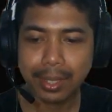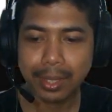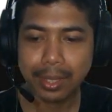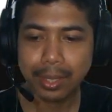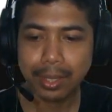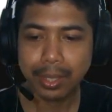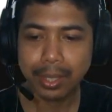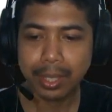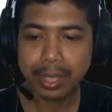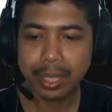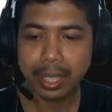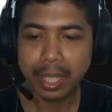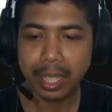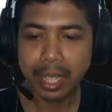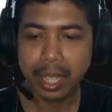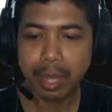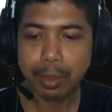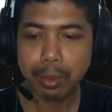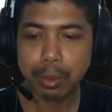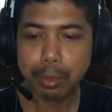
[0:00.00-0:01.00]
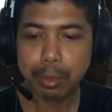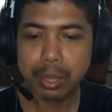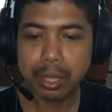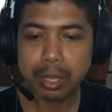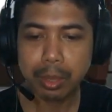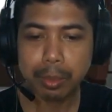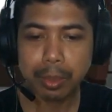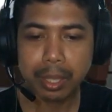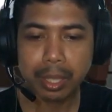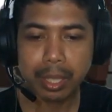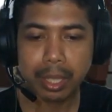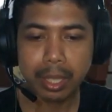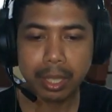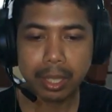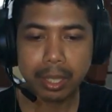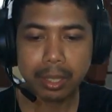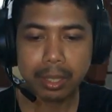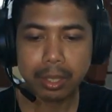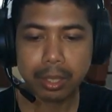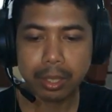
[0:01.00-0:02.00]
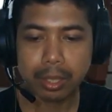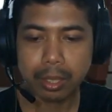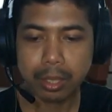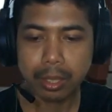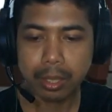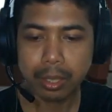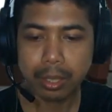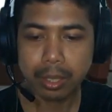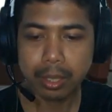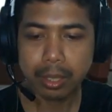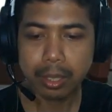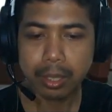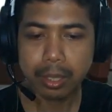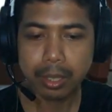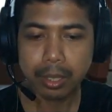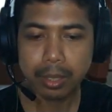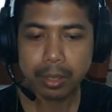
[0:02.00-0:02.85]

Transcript: Oke, okay, kamu bisa meningkatkan Hmm.